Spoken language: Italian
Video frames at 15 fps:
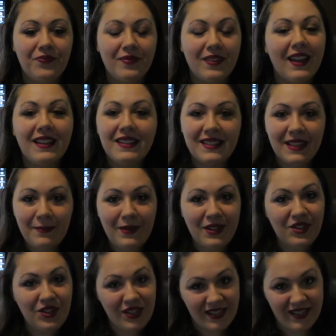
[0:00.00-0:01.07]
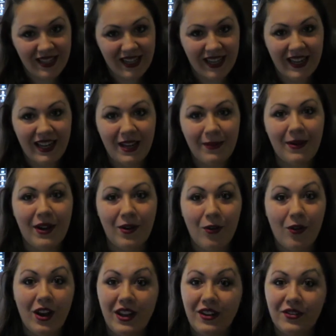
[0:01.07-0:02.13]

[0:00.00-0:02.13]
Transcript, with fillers: mm, semplicistica nelle parole,